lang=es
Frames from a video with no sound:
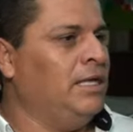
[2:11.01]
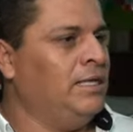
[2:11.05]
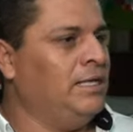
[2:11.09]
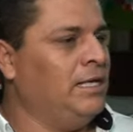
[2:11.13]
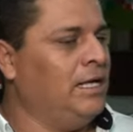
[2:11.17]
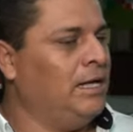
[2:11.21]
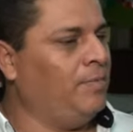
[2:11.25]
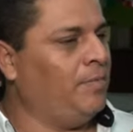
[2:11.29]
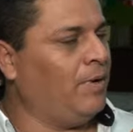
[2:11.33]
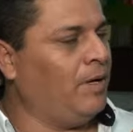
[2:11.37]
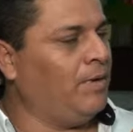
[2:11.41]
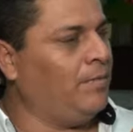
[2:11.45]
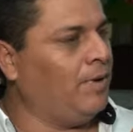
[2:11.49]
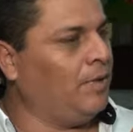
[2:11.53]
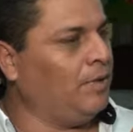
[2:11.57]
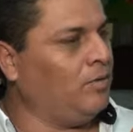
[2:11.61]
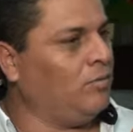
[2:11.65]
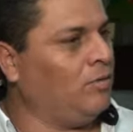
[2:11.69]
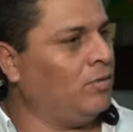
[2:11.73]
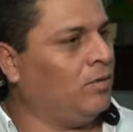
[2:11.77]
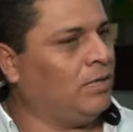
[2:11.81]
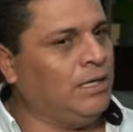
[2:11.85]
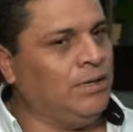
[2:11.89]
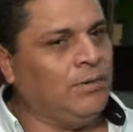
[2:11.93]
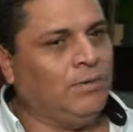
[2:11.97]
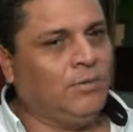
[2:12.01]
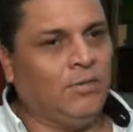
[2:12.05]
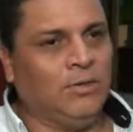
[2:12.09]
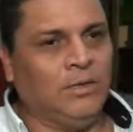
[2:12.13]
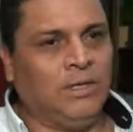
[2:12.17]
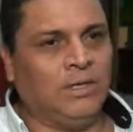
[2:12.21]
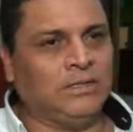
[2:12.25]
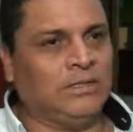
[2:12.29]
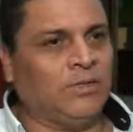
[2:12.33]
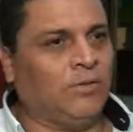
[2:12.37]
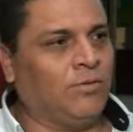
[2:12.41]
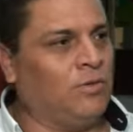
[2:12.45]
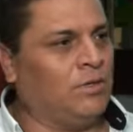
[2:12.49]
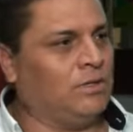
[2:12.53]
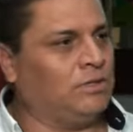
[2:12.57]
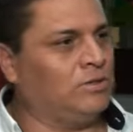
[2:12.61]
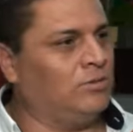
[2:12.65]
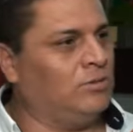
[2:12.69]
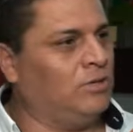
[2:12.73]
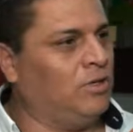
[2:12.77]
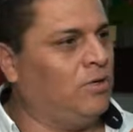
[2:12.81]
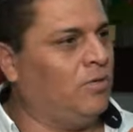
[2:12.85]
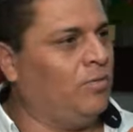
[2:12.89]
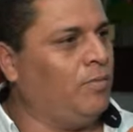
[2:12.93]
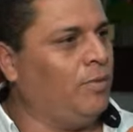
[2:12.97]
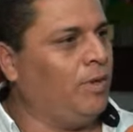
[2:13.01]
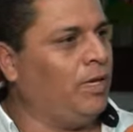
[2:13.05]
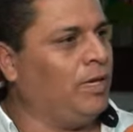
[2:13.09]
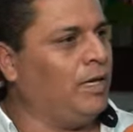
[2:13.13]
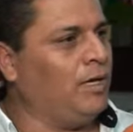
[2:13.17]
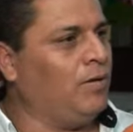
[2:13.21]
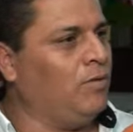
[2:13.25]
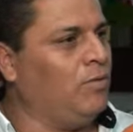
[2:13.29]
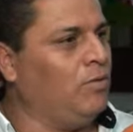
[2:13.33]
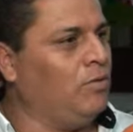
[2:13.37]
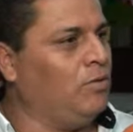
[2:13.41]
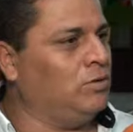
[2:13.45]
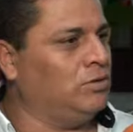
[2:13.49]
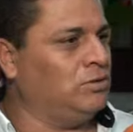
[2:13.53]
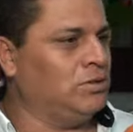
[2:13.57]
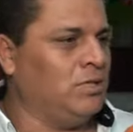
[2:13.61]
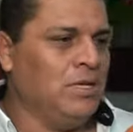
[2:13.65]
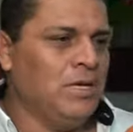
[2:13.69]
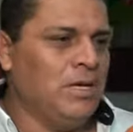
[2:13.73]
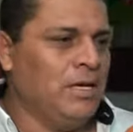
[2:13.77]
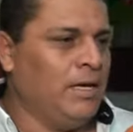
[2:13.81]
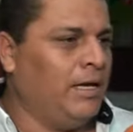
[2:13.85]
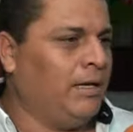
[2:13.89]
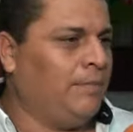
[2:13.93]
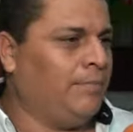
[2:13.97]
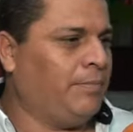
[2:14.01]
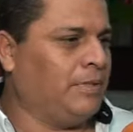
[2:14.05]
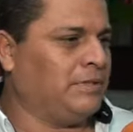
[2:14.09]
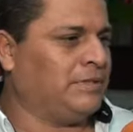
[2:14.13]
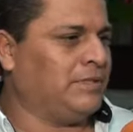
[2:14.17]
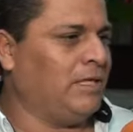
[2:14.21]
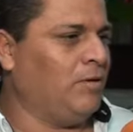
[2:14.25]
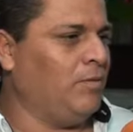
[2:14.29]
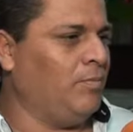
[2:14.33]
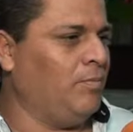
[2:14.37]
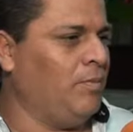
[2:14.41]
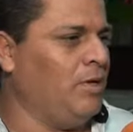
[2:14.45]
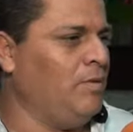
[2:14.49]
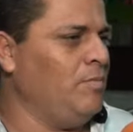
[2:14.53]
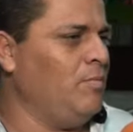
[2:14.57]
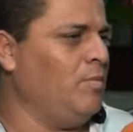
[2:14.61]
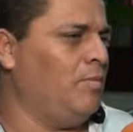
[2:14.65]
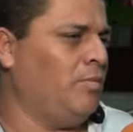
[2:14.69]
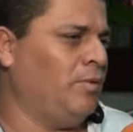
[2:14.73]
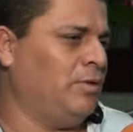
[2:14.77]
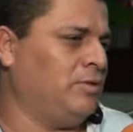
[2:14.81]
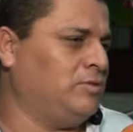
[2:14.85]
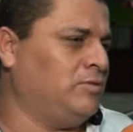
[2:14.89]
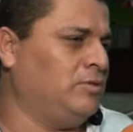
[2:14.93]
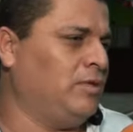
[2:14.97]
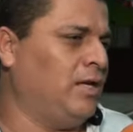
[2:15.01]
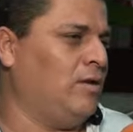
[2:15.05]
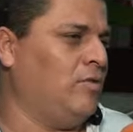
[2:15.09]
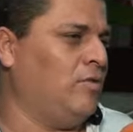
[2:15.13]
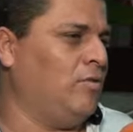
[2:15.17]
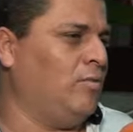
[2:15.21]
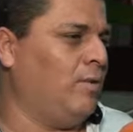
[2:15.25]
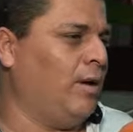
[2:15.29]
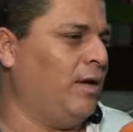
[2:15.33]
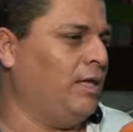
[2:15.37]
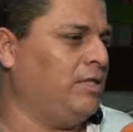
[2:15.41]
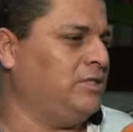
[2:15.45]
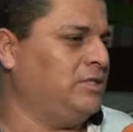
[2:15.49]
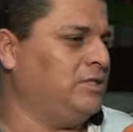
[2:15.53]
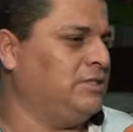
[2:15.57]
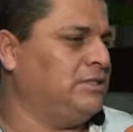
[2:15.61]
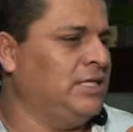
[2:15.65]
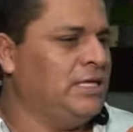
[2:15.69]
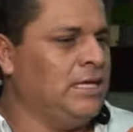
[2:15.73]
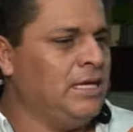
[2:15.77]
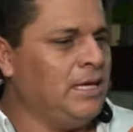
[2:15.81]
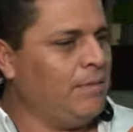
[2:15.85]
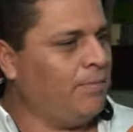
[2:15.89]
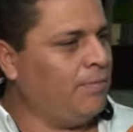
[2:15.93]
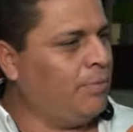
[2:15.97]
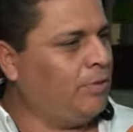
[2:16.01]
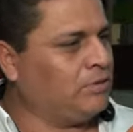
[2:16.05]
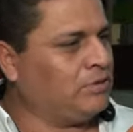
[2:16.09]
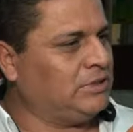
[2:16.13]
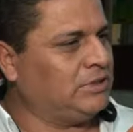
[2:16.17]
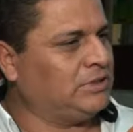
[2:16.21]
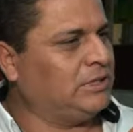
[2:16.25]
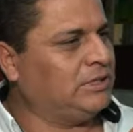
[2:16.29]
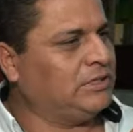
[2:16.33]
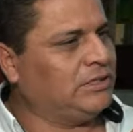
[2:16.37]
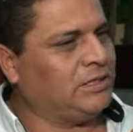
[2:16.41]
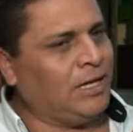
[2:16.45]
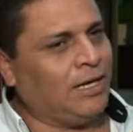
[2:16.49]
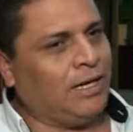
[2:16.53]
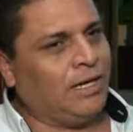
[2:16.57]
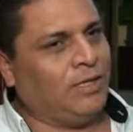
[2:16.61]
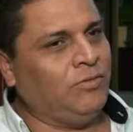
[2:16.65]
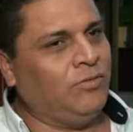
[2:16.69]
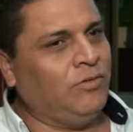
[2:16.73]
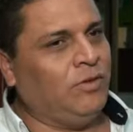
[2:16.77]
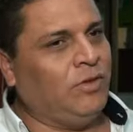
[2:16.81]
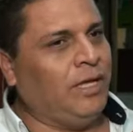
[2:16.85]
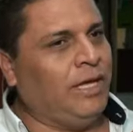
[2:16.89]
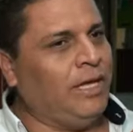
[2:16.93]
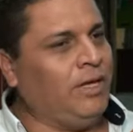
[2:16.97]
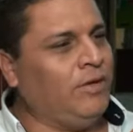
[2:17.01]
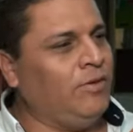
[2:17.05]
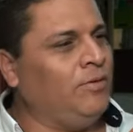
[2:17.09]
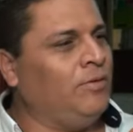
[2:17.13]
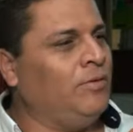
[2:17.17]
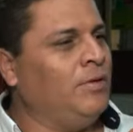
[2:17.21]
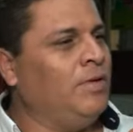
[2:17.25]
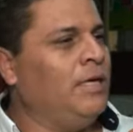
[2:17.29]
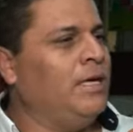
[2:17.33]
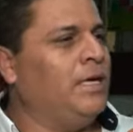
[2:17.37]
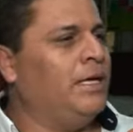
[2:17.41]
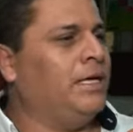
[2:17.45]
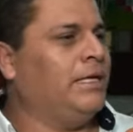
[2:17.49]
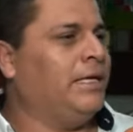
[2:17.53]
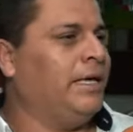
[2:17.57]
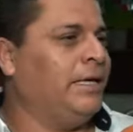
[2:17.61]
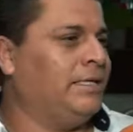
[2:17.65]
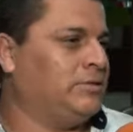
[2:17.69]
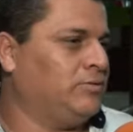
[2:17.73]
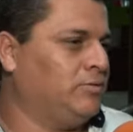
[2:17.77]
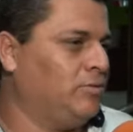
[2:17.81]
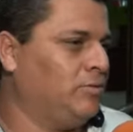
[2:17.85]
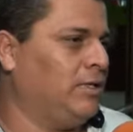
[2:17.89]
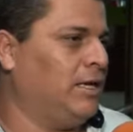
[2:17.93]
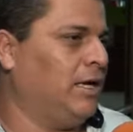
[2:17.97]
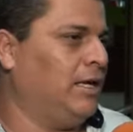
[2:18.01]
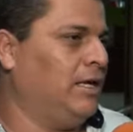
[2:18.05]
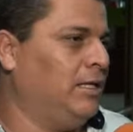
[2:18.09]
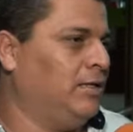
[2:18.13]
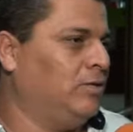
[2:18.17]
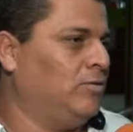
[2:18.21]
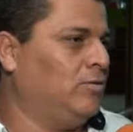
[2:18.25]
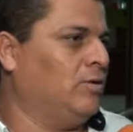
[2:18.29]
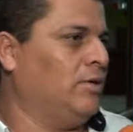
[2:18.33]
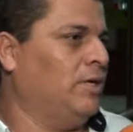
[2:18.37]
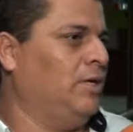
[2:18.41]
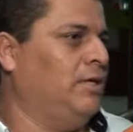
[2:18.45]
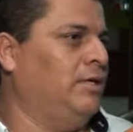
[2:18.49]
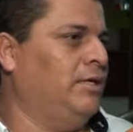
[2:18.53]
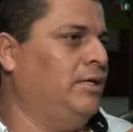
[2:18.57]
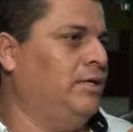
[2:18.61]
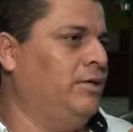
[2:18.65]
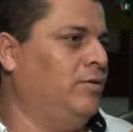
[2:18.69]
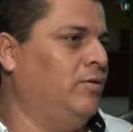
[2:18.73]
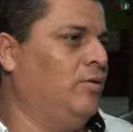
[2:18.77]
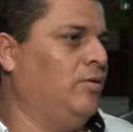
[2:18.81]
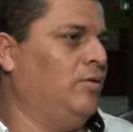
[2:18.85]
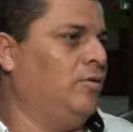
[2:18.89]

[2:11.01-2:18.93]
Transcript: Y el pavimento aquí con la circulación de los vehículos pasa lo mismo, por eso dan los baches, pero se está trabajando en ello y a esto ya le toca al ingeniero